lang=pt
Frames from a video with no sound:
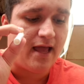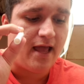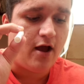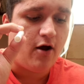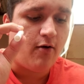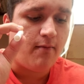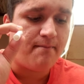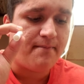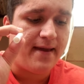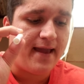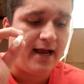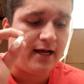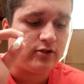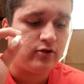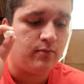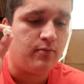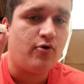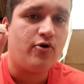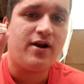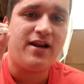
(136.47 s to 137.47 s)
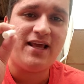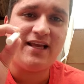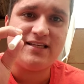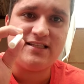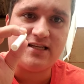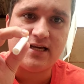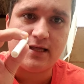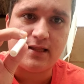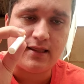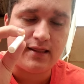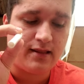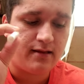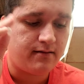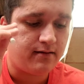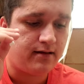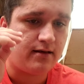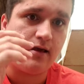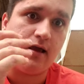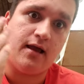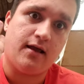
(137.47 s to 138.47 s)
é Alberto Moridias.
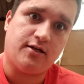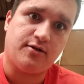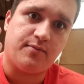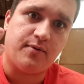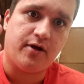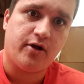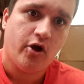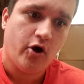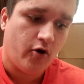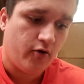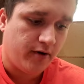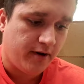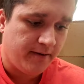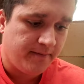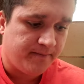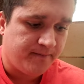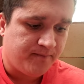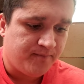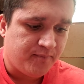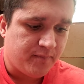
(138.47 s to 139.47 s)
É em espanhol, né?